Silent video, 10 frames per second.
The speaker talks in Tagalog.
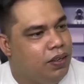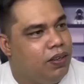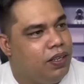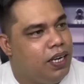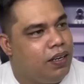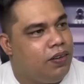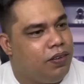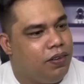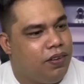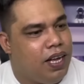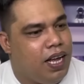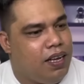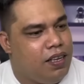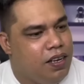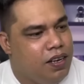to. Oh, yan, oh,
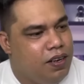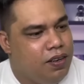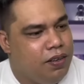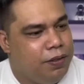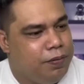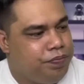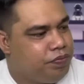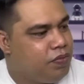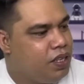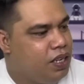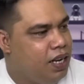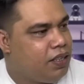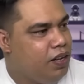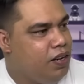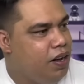ha? Oh.
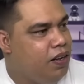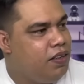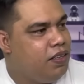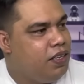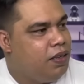Ito, no?